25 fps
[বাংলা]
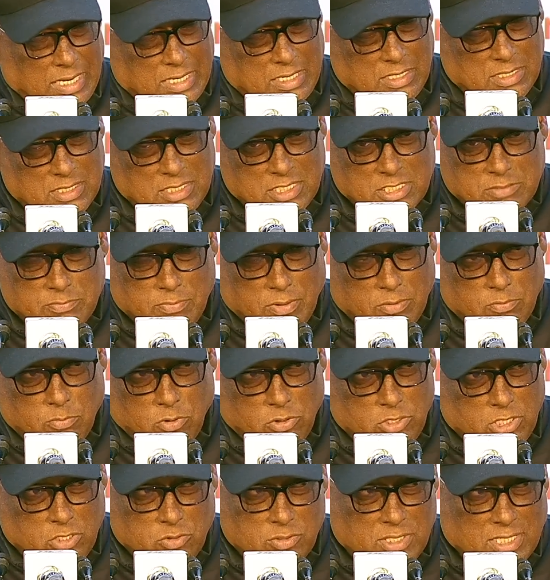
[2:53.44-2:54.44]
আমরা একই জিনিস
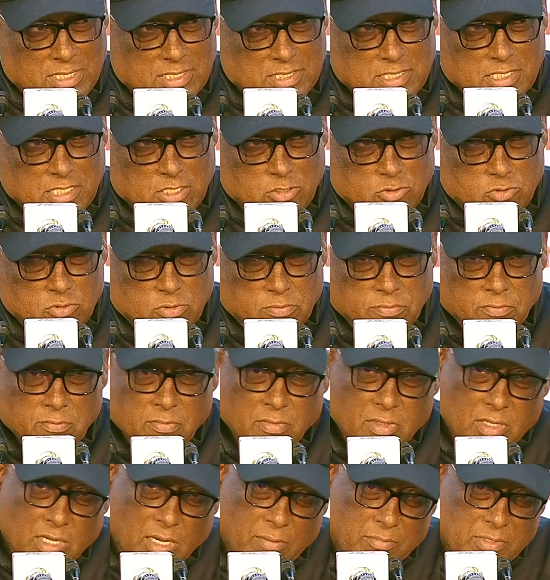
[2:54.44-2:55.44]
বলিংও দেখেছি কিন্তু
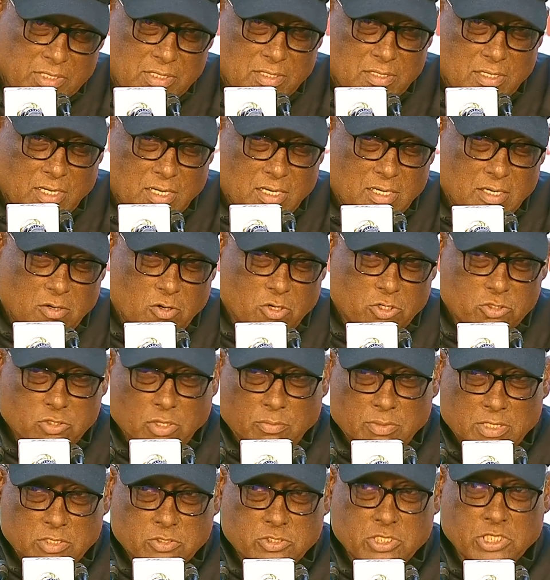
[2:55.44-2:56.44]
আমাদের
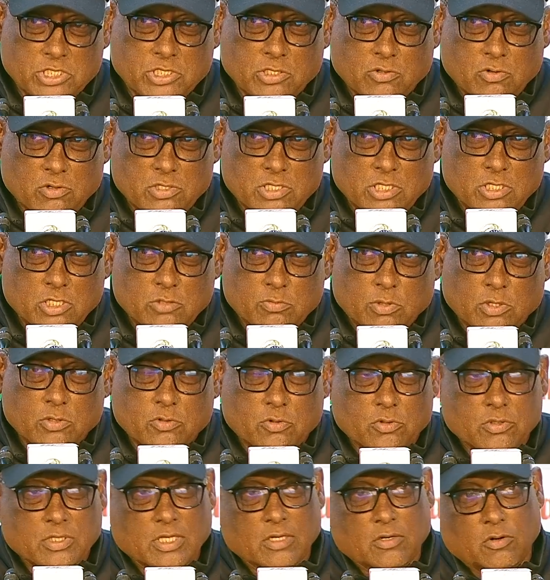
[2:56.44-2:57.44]
হয়তো আমরা চেষ্টা করেছি
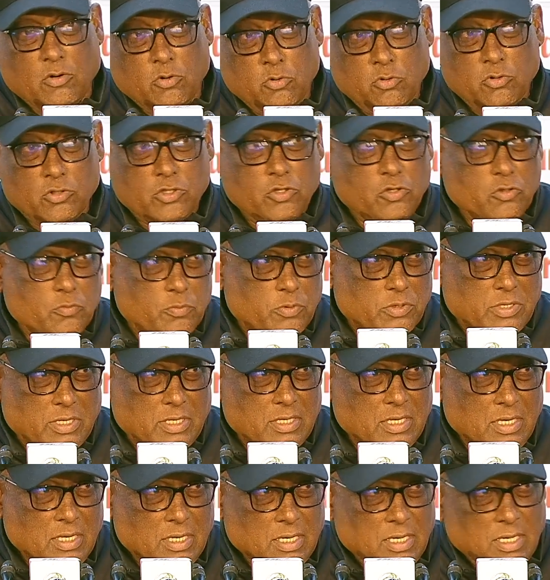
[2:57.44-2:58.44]
নির্ভর করতে অন্যদের
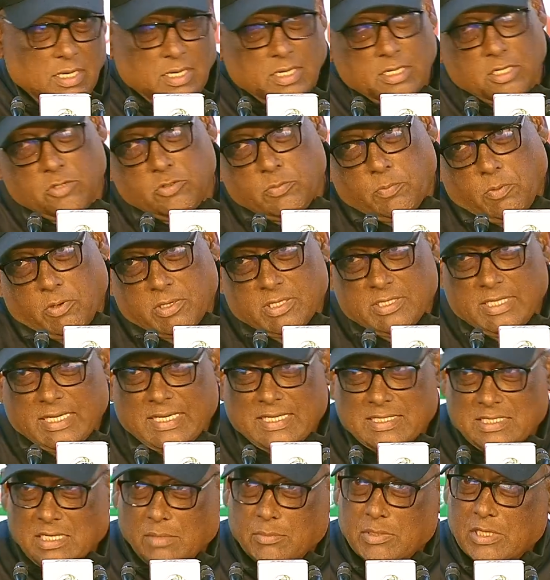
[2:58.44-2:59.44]
উপরে কিন্তু
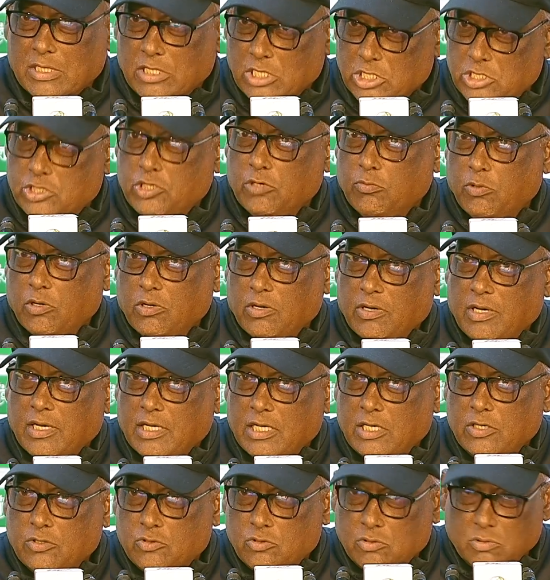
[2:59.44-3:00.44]
পরে দেখেছি আমাদের দেশীয়
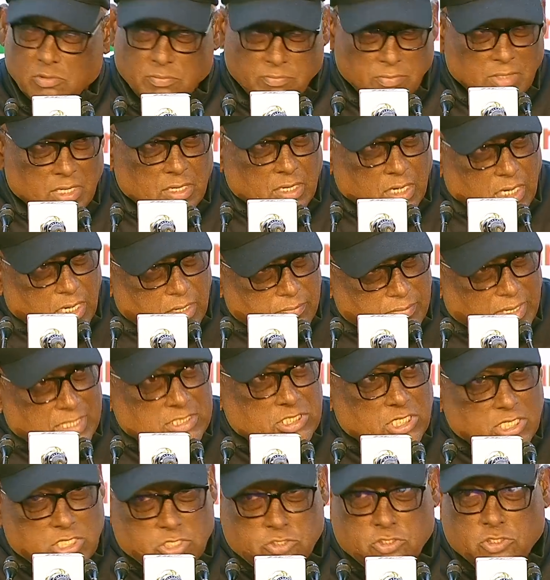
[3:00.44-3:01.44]
বলারে কিন্তু
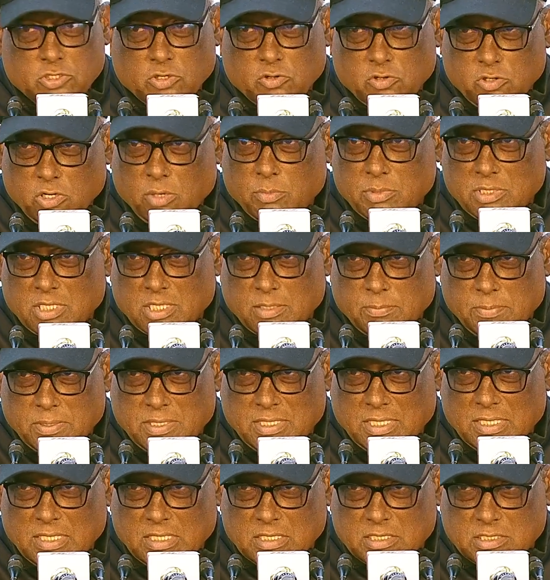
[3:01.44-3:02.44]
ম্যাচে কিছুটা হলেও
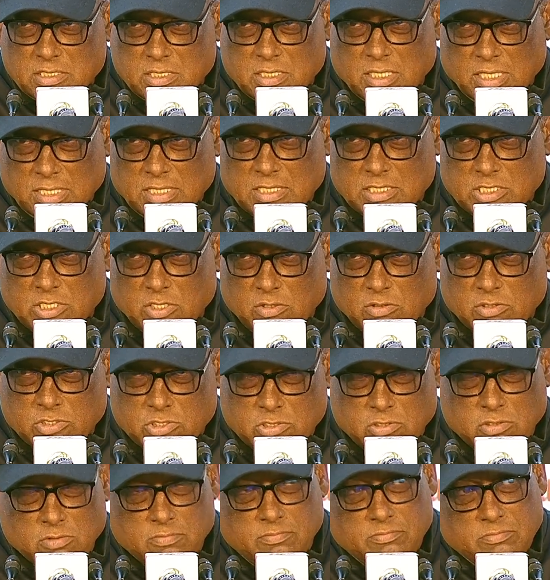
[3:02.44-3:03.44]
আমাদেরকে ফিরিয়ে এনে
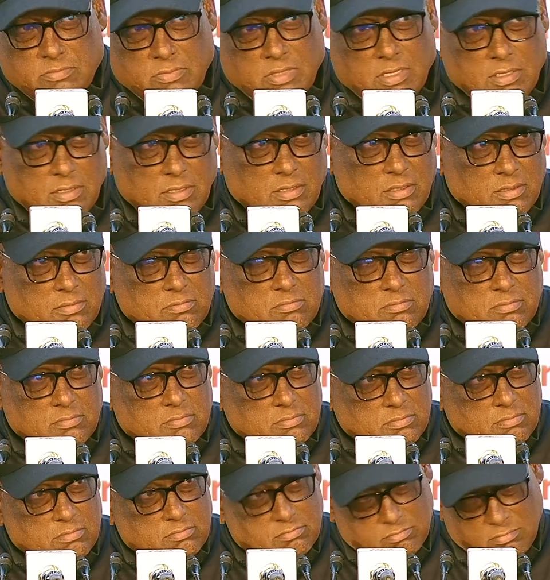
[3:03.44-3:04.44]
এনেছিল সো
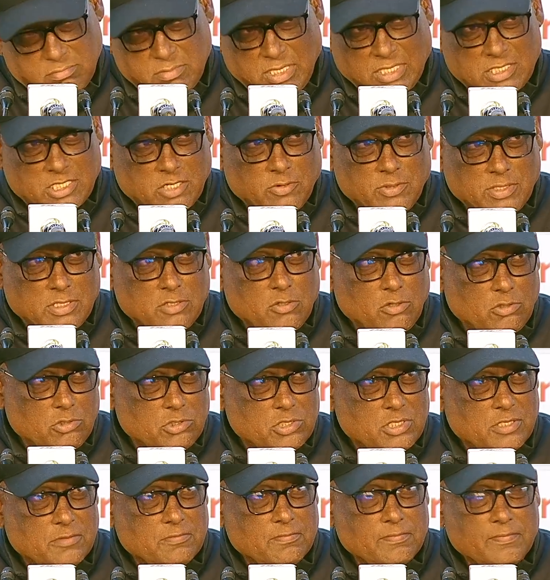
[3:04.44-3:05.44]
দ্যাটস হাউ ইট
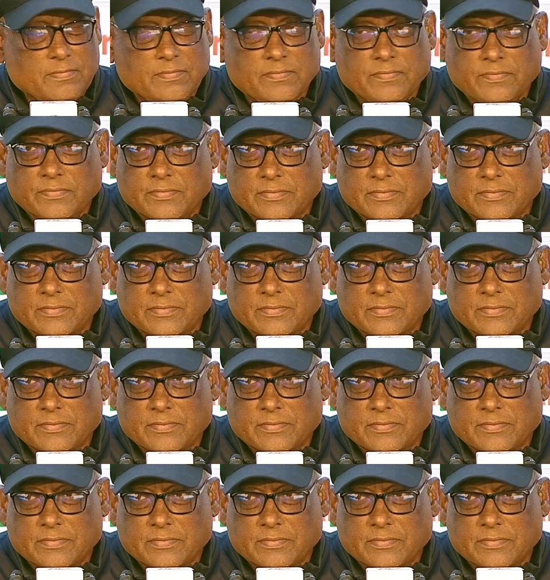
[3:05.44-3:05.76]
গোস